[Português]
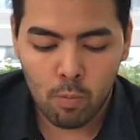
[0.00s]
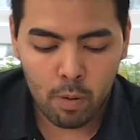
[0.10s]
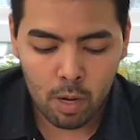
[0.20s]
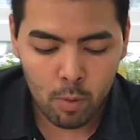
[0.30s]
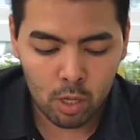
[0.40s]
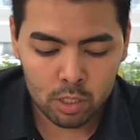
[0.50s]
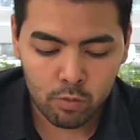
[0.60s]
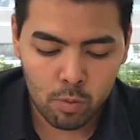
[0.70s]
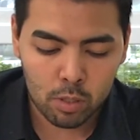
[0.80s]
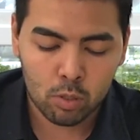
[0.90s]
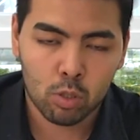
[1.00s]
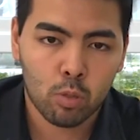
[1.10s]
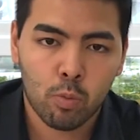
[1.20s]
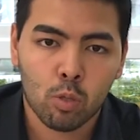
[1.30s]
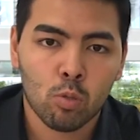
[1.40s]
para maiores informações
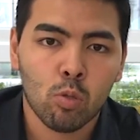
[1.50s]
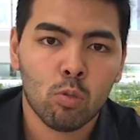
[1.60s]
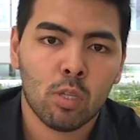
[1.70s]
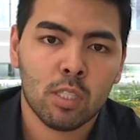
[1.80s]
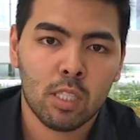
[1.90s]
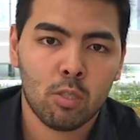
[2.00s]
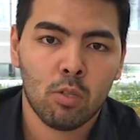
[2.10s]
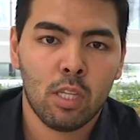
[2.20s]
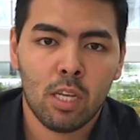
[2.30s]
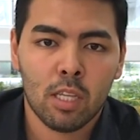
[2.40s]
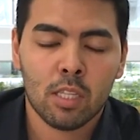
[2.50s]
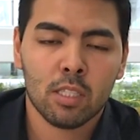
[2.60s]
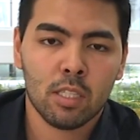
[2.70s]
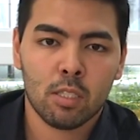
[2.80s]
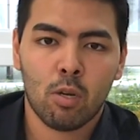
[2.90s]
do produto, acesse o link na descrição